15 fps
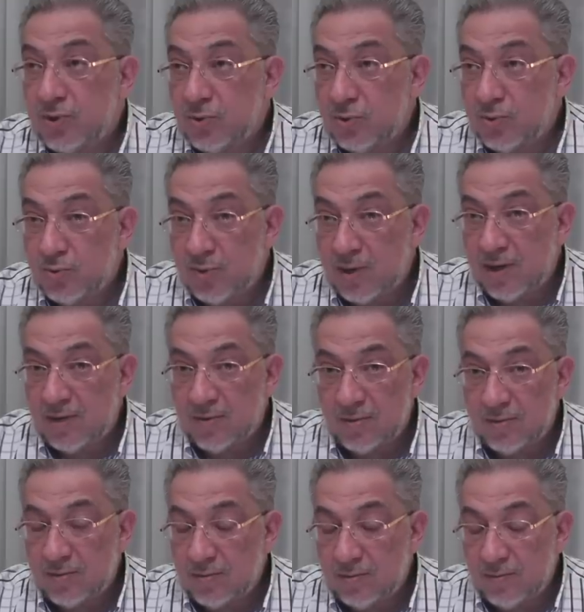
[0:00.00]
esto es una,
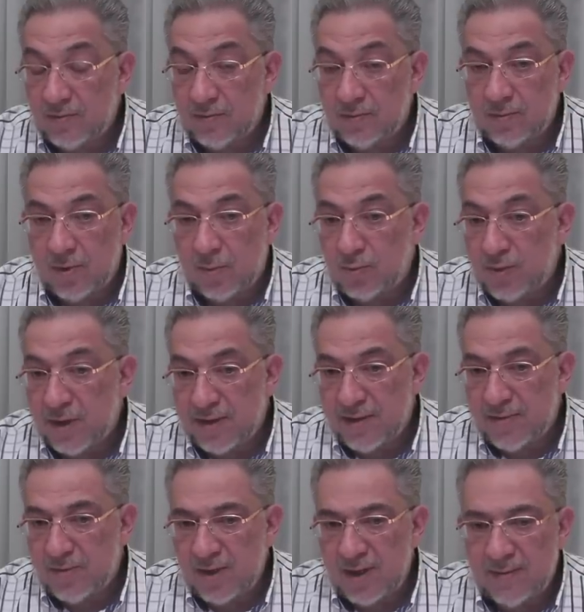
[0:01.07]
como una
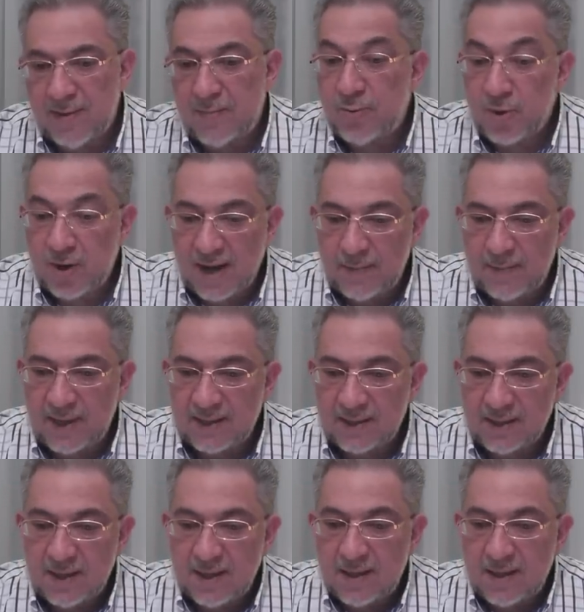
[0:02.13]
cebolla, va por capas,